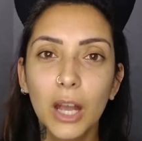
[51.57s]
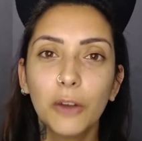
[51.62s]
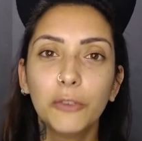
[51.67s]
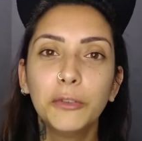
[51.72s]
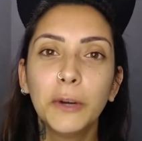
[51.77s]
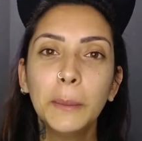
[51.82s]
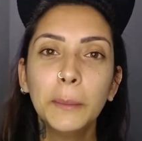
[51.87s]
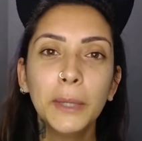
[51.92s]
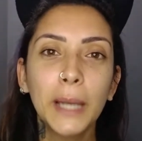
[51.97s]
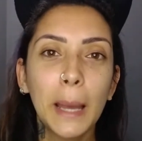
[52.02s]

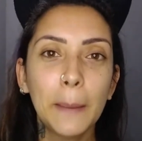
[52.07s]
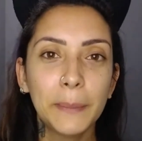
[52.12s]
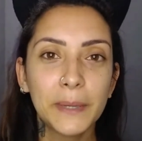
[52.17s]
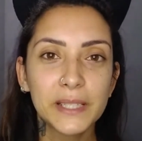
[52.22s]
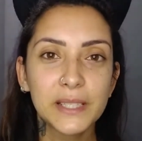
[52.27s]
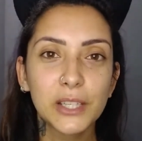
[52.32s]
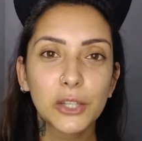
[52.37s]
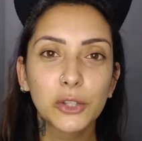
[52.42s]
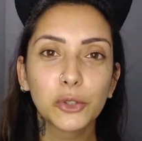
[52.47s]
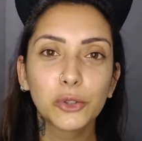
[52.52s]
Vamos lá para
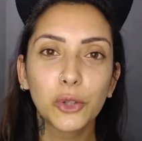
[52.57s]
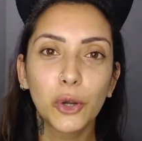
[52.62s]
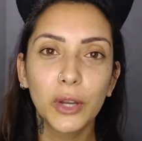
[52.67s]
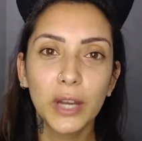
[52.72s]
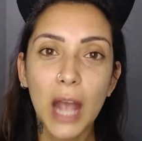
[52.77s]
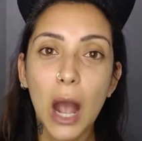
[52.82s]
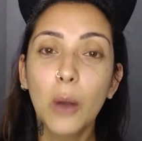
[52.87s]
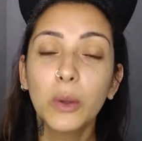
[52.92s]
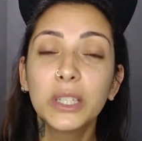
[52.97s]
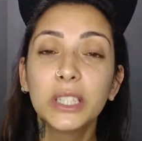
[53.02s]
esse
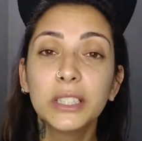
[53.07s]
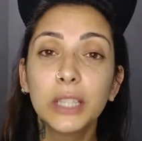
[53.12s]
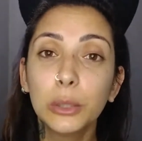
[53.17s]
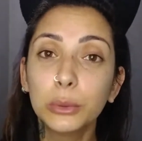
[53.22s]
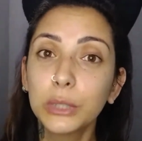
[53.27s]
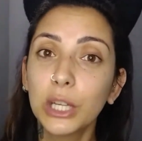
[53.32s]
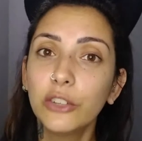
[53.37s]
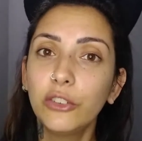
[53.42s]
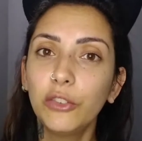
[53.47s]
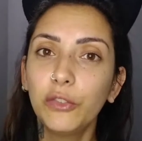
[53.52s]
tutorial que não
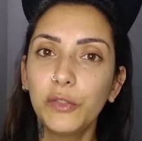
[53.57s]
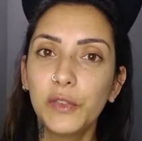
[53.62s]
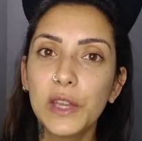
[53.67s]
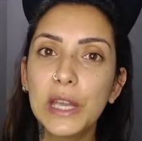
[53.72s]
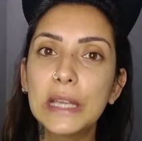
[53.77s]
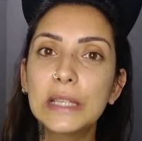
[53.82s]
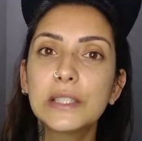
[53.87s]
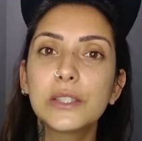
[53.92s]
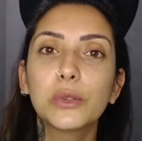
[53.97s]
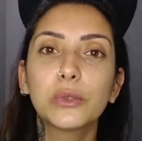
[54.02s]
tá
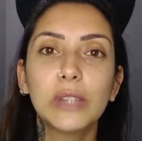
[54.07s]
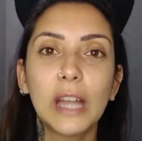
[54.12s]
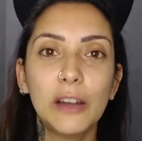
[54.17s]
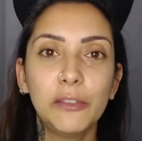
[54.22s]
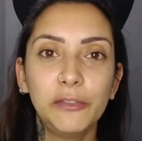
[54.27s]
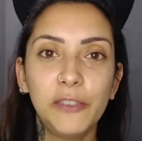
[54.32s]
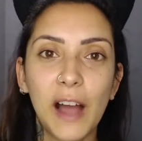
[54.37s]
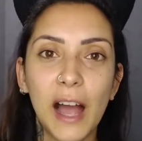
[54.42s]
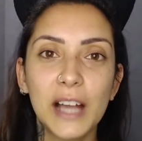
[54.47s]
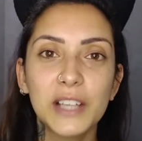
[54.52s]
difícil, tá
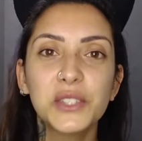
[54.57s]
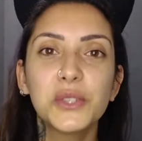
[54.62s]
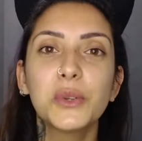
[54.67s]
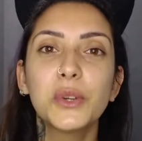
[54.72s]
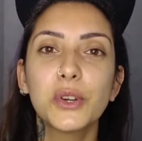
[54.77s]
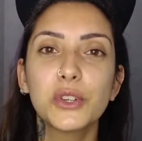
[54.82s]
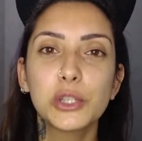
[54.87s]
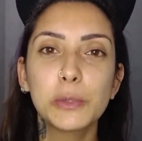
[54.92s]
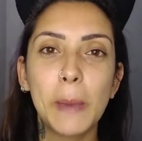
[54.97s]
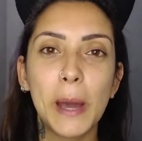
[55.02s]
fácil e
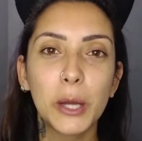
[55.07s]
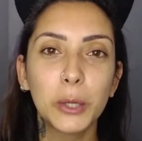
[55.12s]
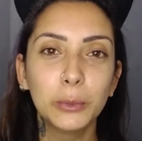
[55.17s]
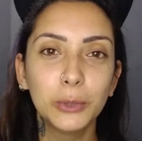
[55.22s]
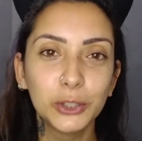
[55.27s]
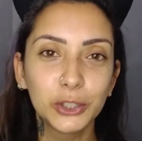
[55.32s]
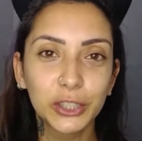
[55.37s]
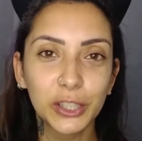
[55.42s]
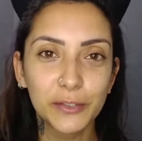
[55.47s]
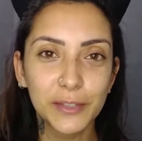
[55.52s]
eu espero
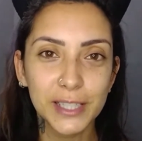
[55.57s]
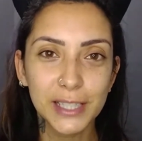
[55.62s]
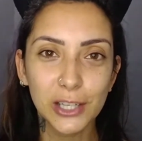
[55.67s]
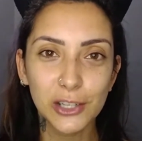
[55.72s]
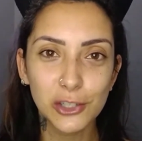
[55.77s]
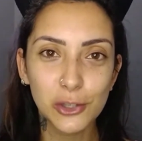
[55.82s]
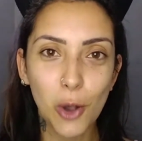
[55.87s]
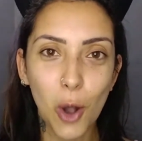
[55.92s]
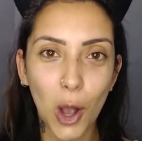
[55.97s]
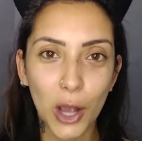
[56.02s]
muito que
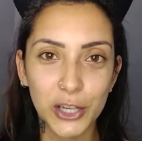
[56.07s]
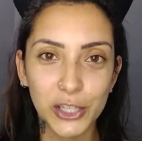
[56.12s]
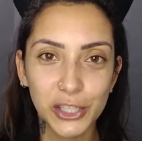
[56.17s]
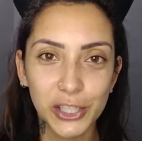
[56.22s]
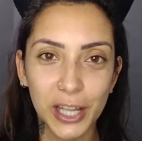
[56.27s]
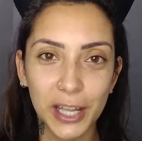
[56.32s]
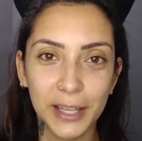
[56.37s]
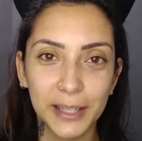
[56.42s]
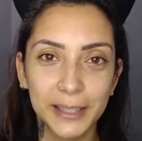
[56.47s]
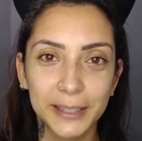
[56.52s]
vocês
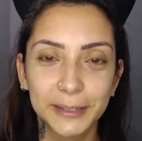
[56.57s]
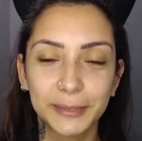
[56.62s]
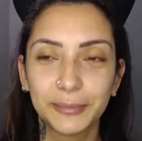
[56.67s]
gostem.